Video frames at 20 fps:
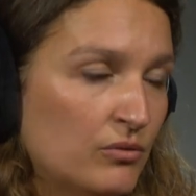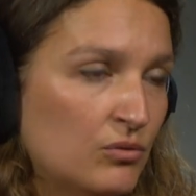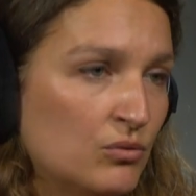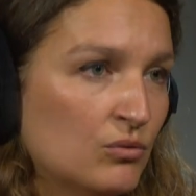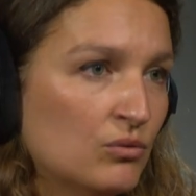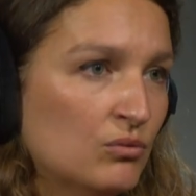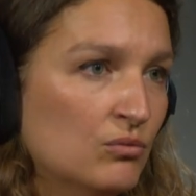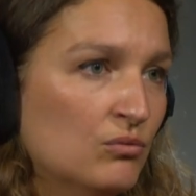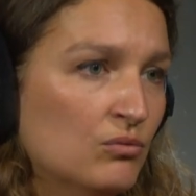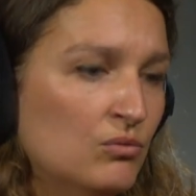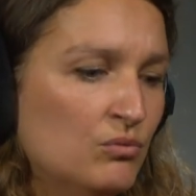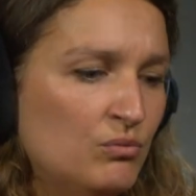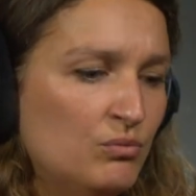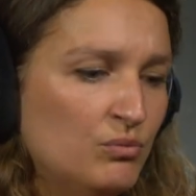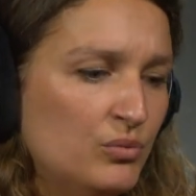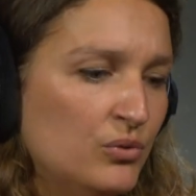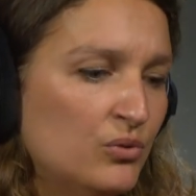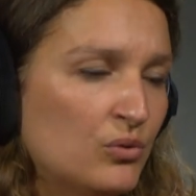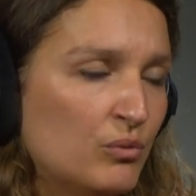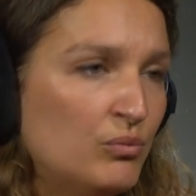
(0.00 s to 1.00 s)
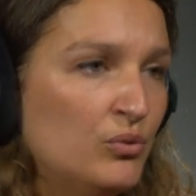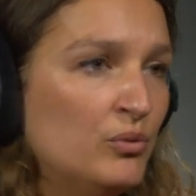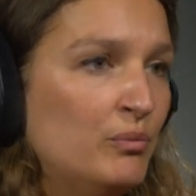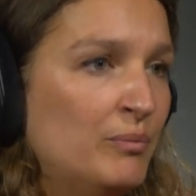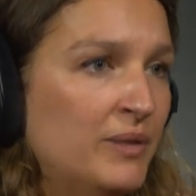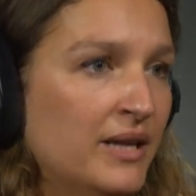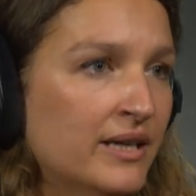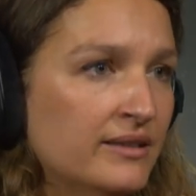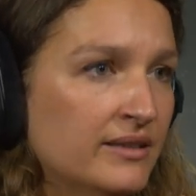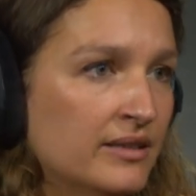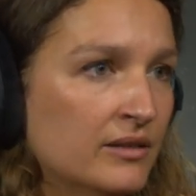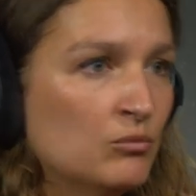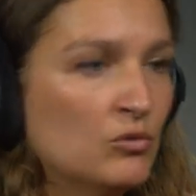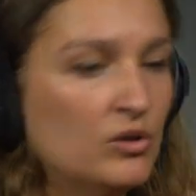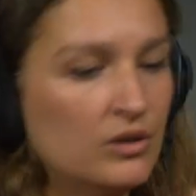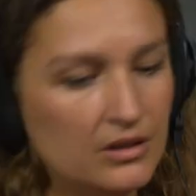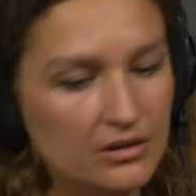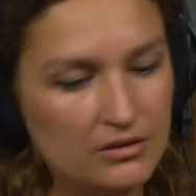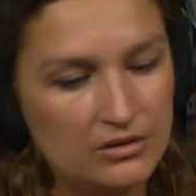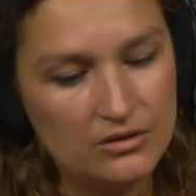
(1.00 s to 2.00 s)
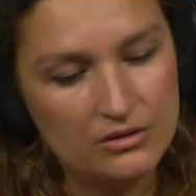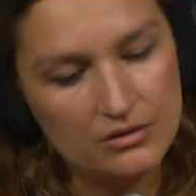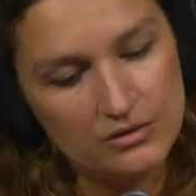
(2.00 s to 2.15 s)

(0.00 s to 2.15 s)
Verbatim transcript: sont de plus en plus plates, et moi, euh,